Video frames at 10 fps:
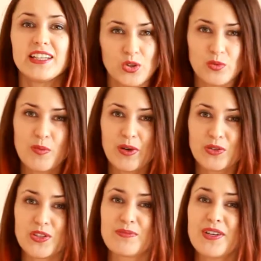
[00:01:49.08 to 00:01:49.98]
И тут мы
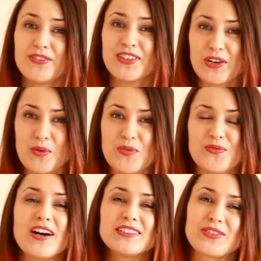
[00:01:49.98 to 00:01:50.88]
подходим ко второму
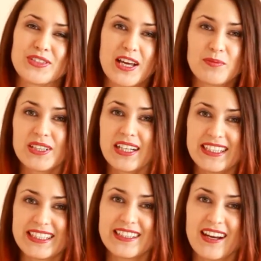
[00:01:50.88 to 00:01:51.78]
фактору заработка
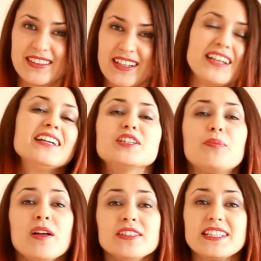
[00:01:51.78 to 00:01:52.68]
интегратора –
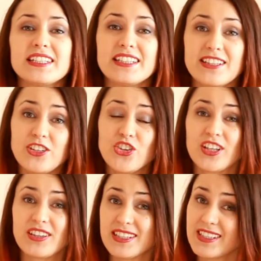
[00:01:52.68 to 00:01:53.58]
дополнительный датчик
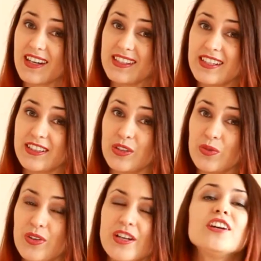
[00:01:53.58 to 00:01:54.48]
датчики на
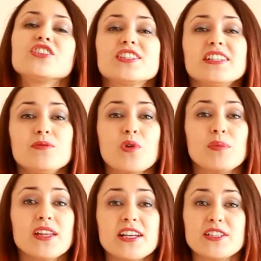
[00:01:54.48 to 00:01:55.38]
исхотехнику. Счастливому
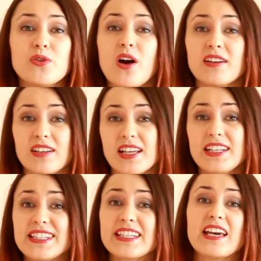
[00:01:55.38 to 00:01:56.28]
обладателю
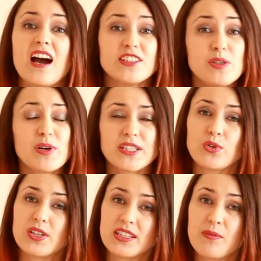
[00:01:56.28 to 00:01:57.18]
агроаналитики они
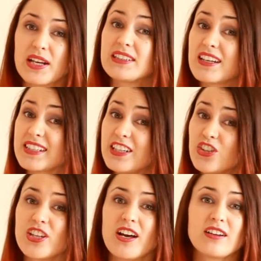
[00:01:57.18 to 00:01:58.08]
позволят собрать
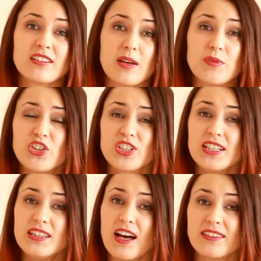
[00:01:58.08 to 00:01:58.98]
различные
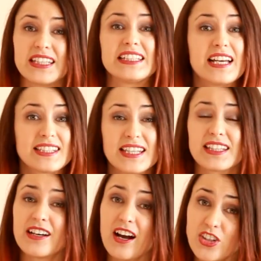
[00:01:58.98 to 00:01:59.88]
агрономические данные для
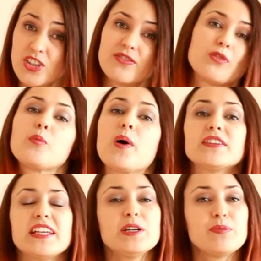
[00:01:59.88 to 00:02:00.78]
оценки качества
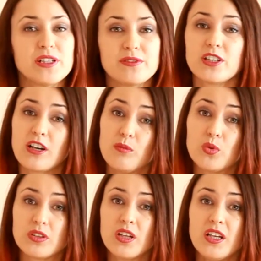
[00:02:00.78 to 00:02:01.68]
выполнения полевых
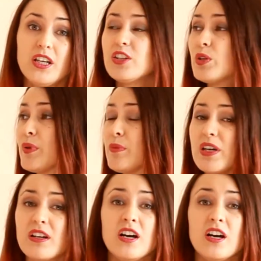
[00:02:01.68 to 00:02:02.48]
работ. Например,